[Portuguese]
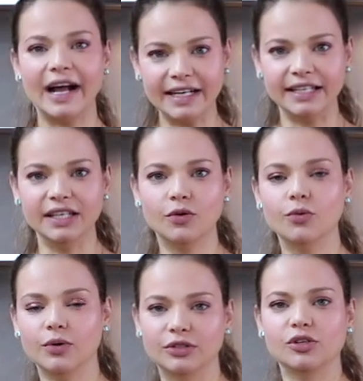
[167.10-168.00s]
aqui
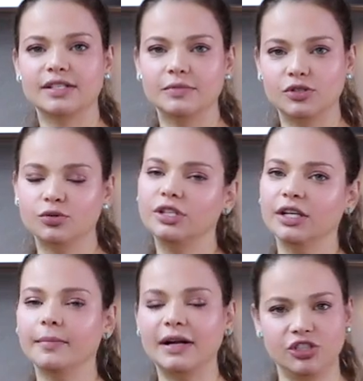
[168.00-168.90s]
com a nossa
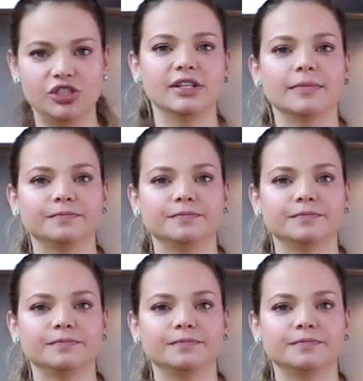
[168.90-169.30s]
misturinha batida.